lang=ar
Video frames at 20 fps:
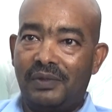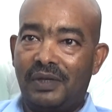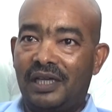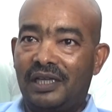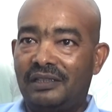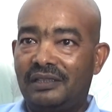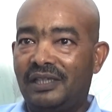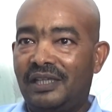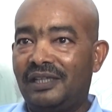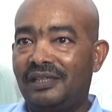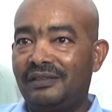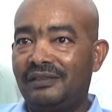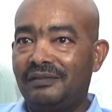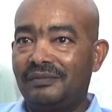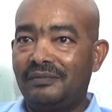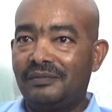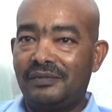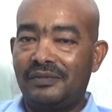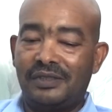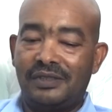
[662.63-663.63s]
بعد يعني
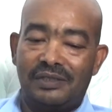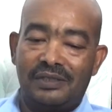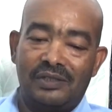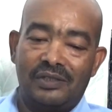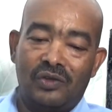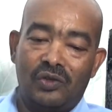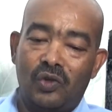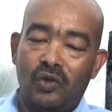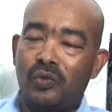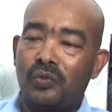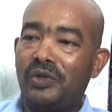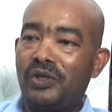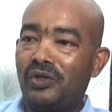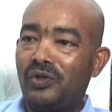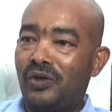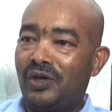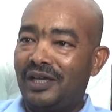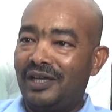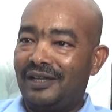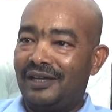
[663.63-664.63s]
حكم
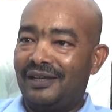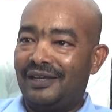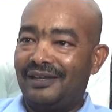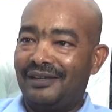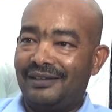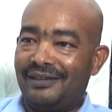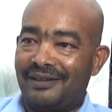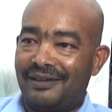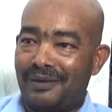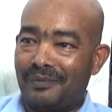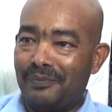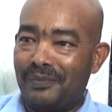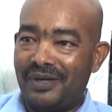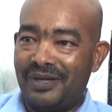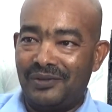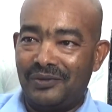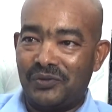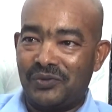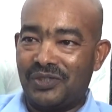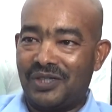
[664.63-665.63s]
انه انا رب
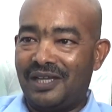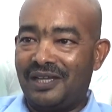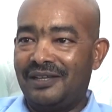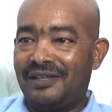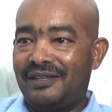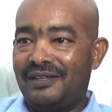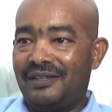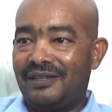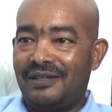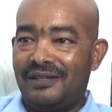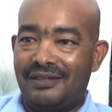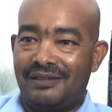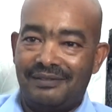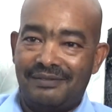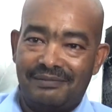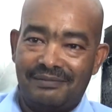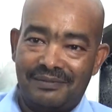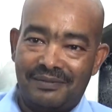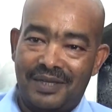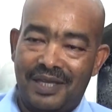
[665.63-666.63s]
الاسره
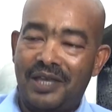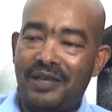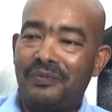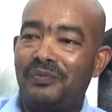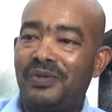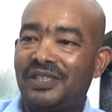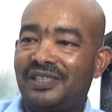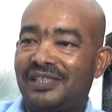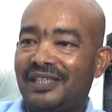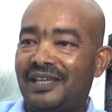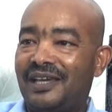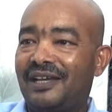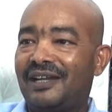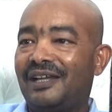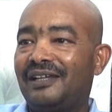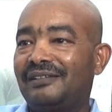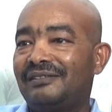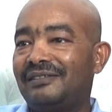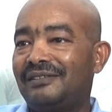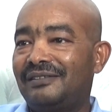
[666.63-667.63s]
احب
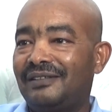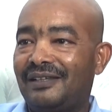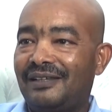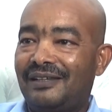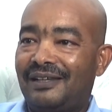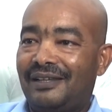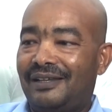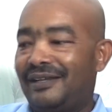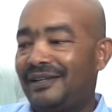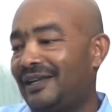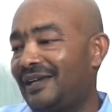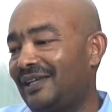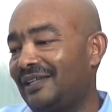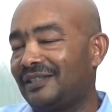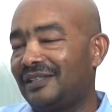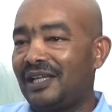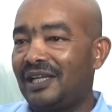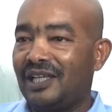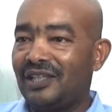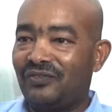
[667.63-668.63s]
السيارات انا
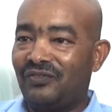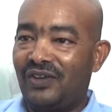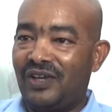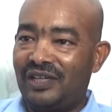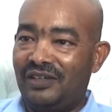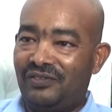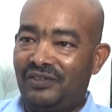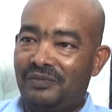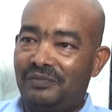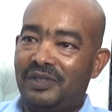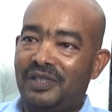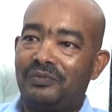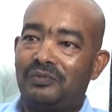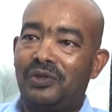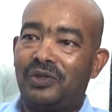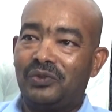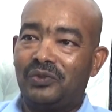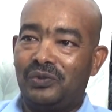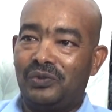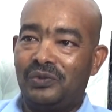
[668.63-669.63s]
حتى الاطفال في البيت
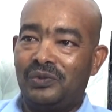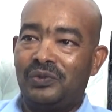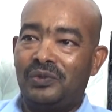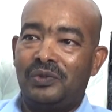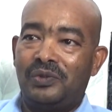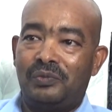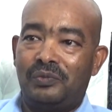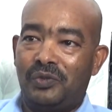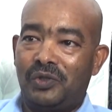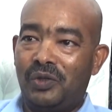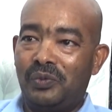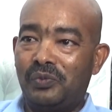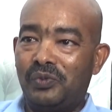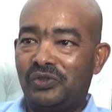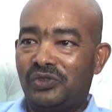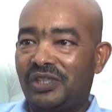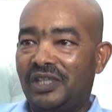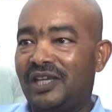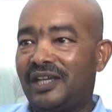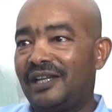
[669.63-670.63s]
برضه بيحبوا
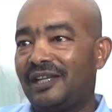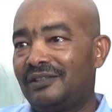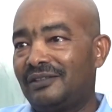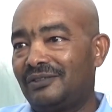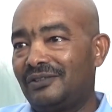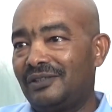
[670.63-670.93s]
السيارات